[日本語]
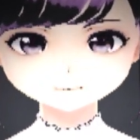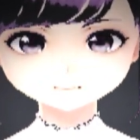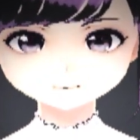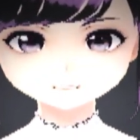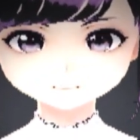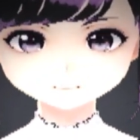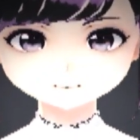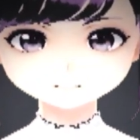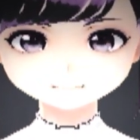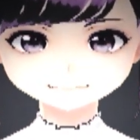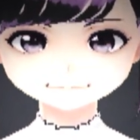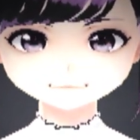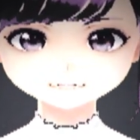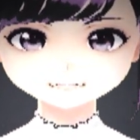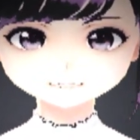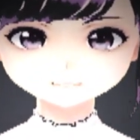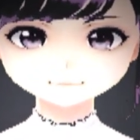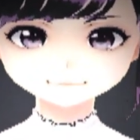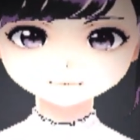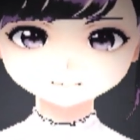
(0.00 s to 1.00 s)
小刻
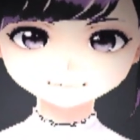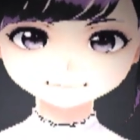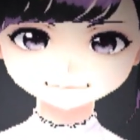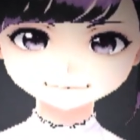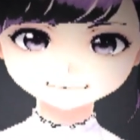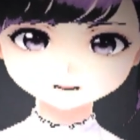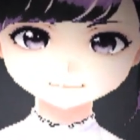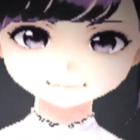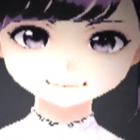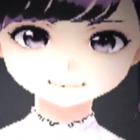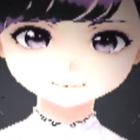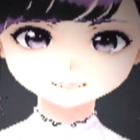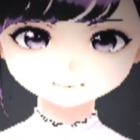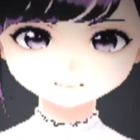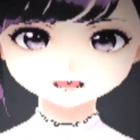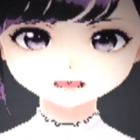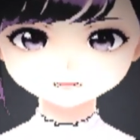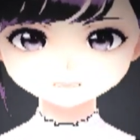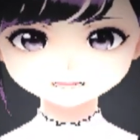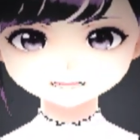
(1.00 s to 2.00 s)
みに揺れる
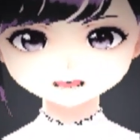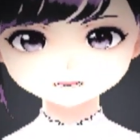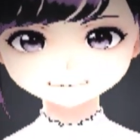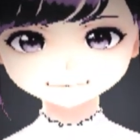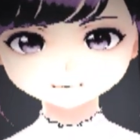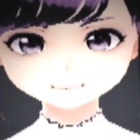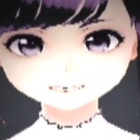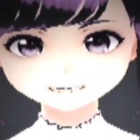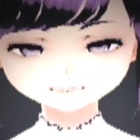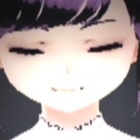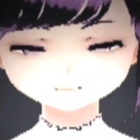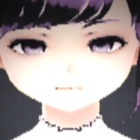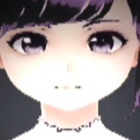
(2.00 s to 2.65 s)
ばかりで、